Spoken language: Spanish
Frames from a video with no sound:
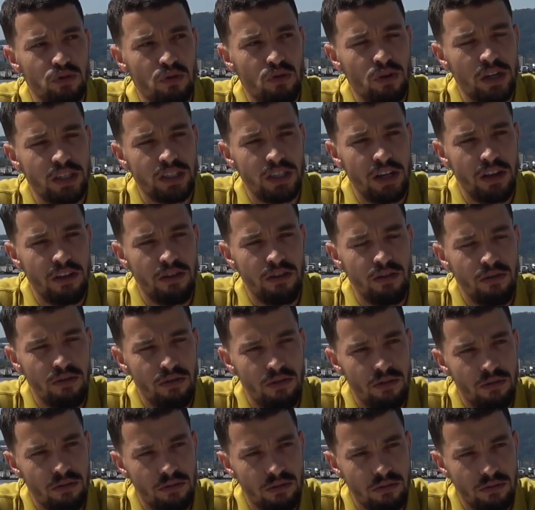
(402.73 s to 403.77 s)
con la
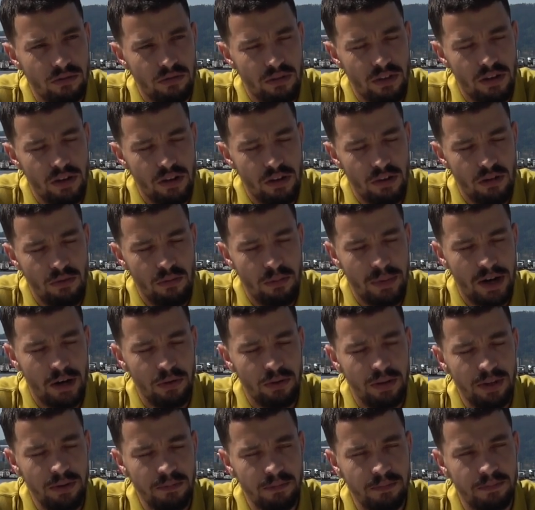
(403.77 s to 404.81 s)
selección, selección
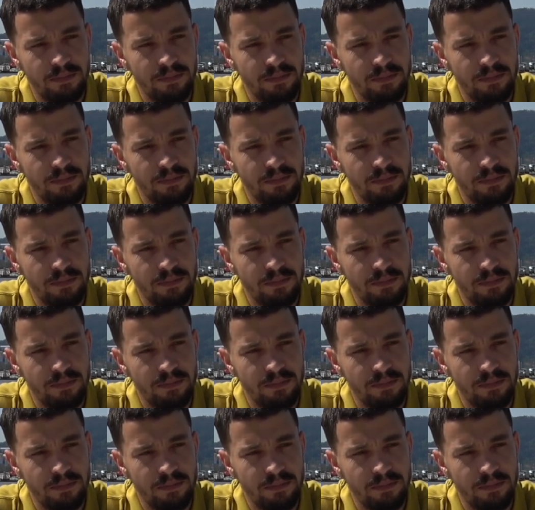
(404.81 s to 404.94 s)
marroquí.